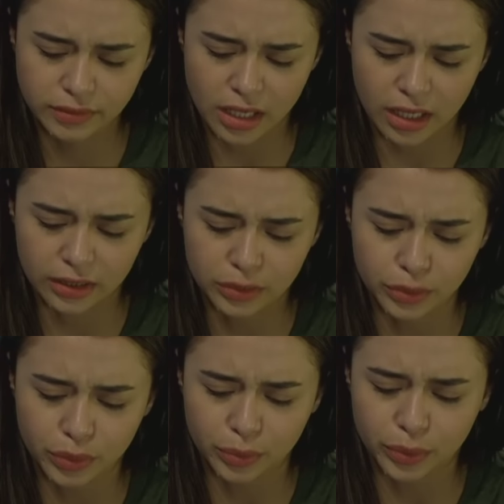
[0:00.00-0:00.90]

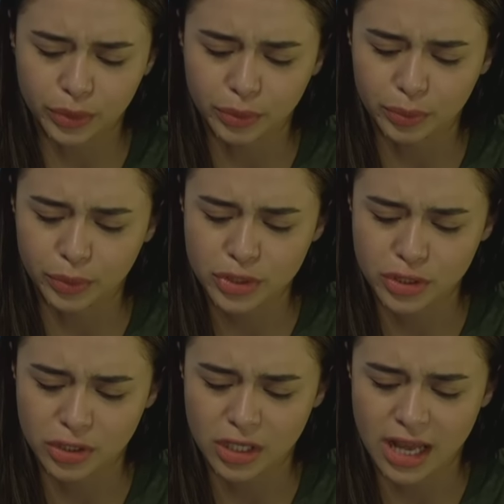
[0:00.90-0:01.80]
nakadurog po ng
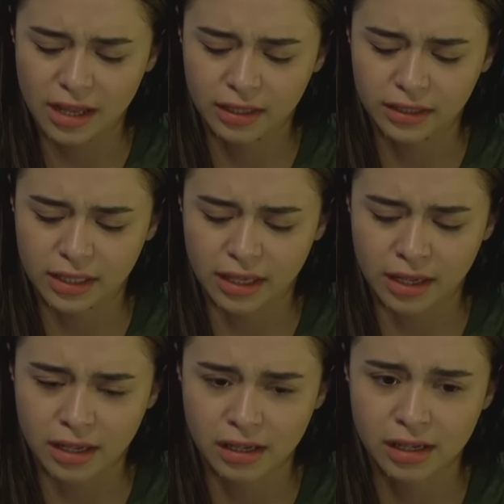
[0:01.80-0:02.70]
puso la
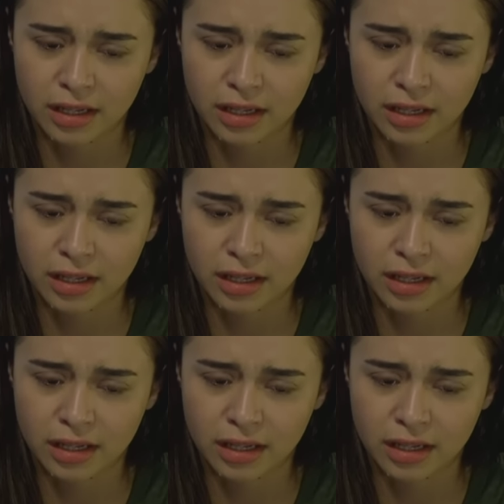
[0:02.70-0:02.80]
na